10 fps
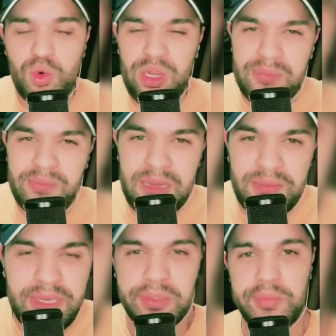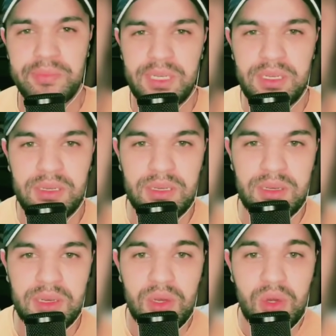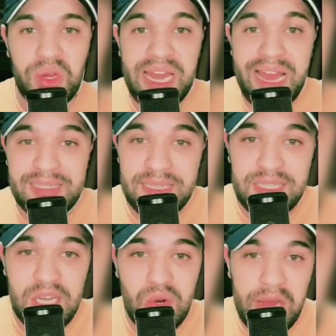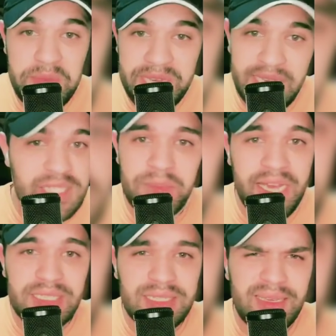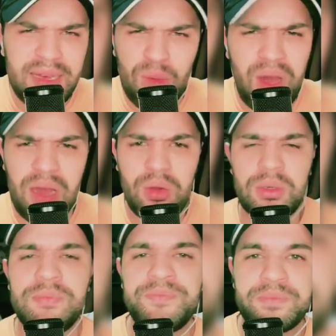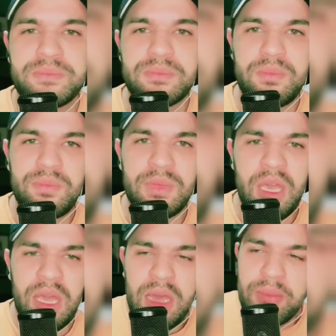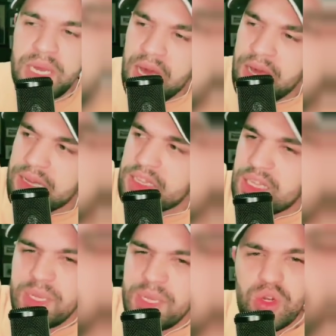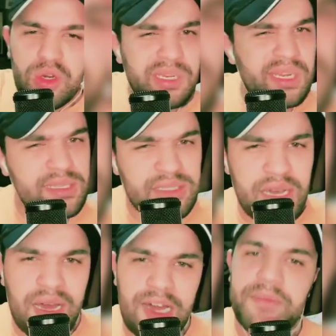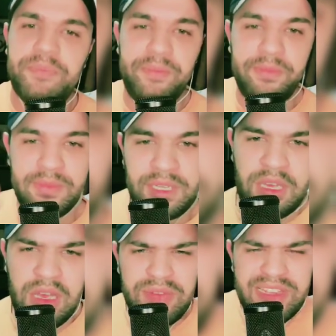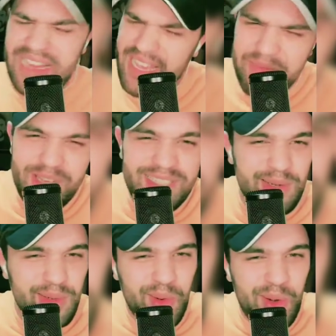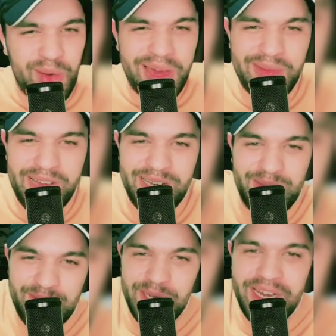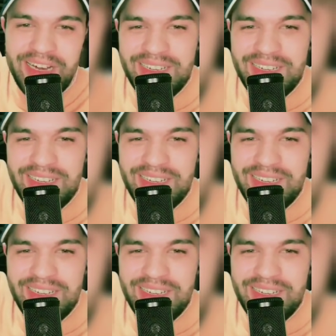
ولا بلا بيهم وإلا حزنتي ولا بكيتي ما غيتغير والو من اراد منكم الانتقام فدائما تنقولها وغنبقى نقولها